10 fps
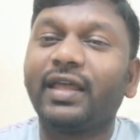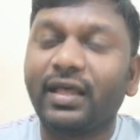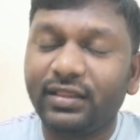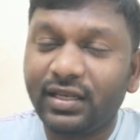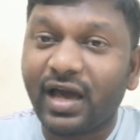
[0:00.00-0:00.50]

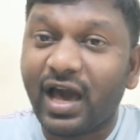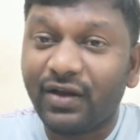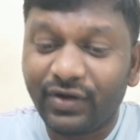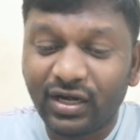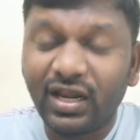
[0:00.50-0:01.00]
దీనికి
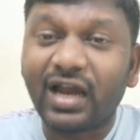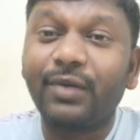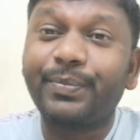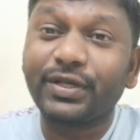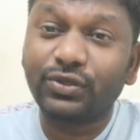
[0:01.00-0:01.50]
కారణం ఏంటంటే అక్కడ
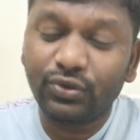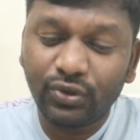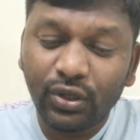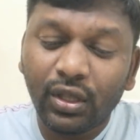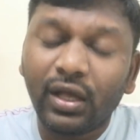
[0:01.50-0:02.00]
ప్రజలు
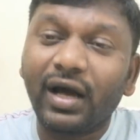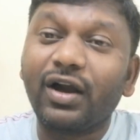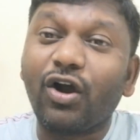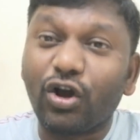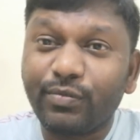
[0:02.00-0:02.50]

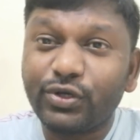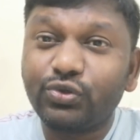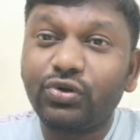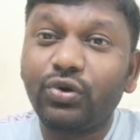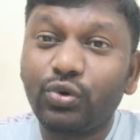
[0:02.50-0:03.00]
గవర్నమెంట్
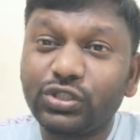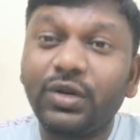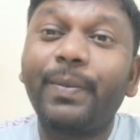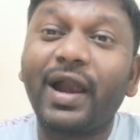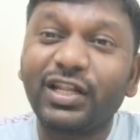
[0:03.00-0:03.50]
రూల్స్ని
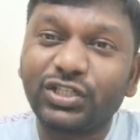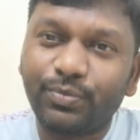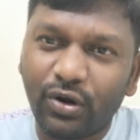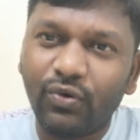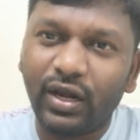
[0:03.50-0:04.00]

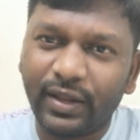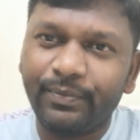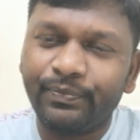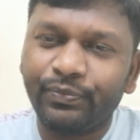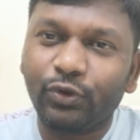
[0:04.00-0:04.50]
పాటించకపోవడం వల్లనే
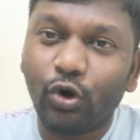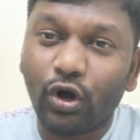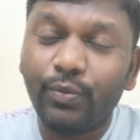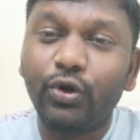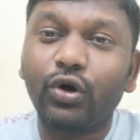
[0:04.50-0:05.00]

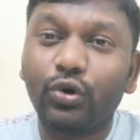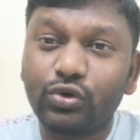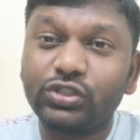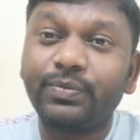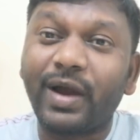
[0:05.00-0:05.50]
గవర్నమెంట్ ఒక
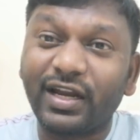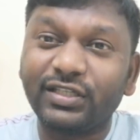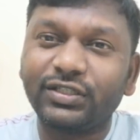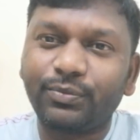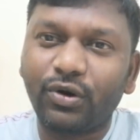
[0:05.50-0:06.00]
రూల్స్ని
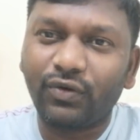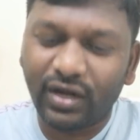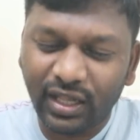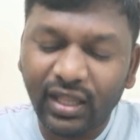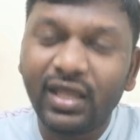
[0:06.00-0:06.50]
పాటించకపోవడం
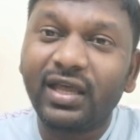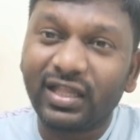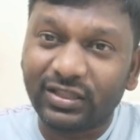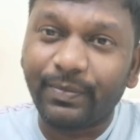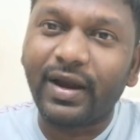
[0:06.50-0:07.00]
వల్లనే
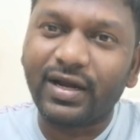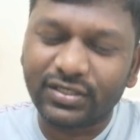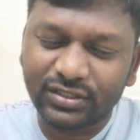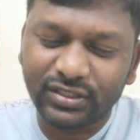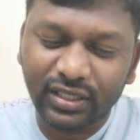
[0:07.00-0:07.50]
ఇంత ప్రాణ
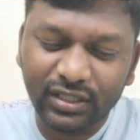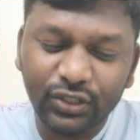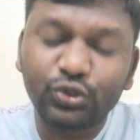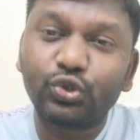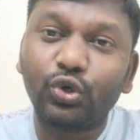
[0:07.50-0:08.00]
నష్టం జరిగింది
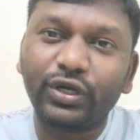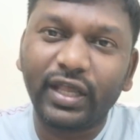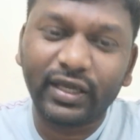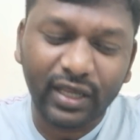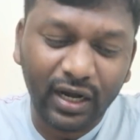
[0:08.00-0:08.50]
సో
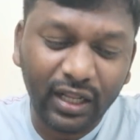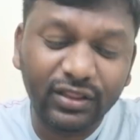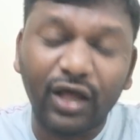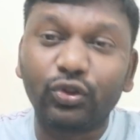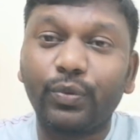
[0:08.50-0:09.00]
టేక్ కేర్ అండి
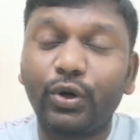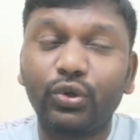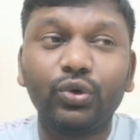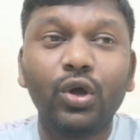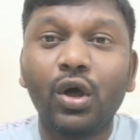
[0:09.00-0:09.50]
దాంతోపాటు
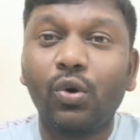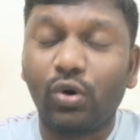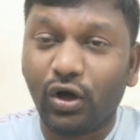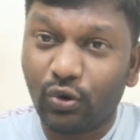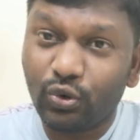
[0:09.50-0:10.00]

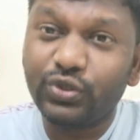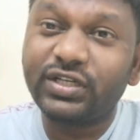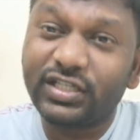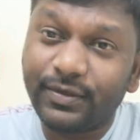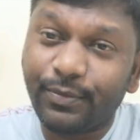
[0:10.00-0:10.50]
ఒక గుడ్ న్యూస్
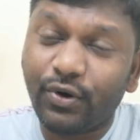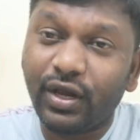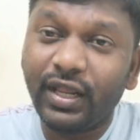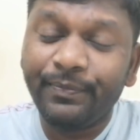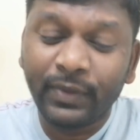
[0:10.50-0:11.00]
అనే
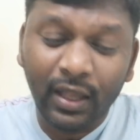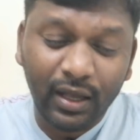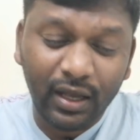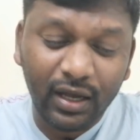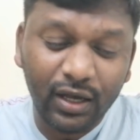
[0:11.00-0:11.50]
చెప్పుకోవాలి
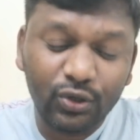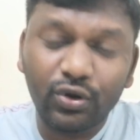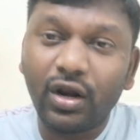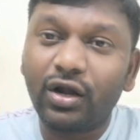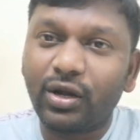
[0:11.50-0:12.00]

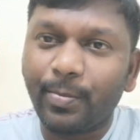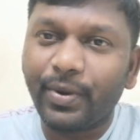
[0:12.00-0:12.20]
డొనాల్డ్ ట్రంప్